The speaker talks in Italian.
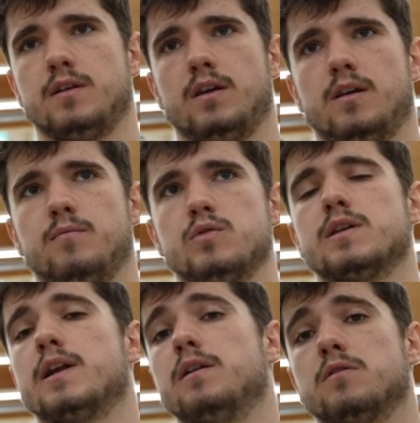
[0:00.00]
e
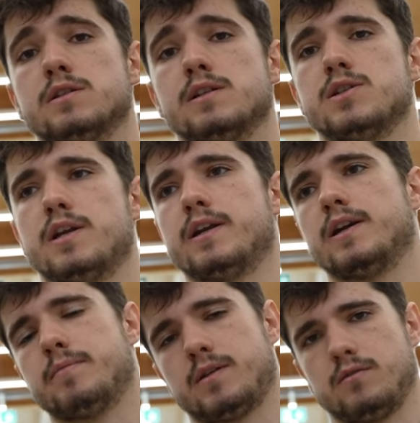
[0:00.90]
mozzarella, cose del genere,
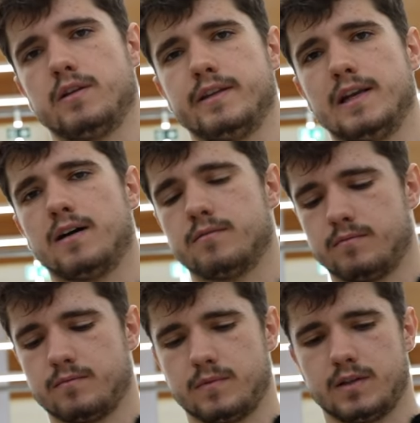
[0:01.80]
le prendo di là,
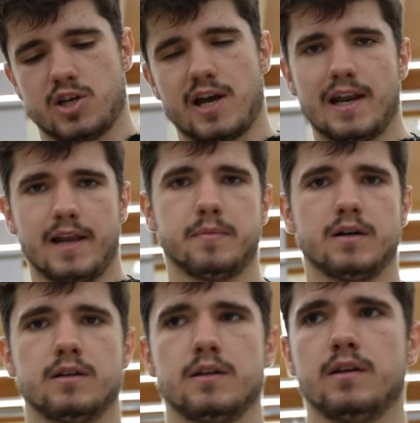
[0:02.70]
eh, cioè all'elba,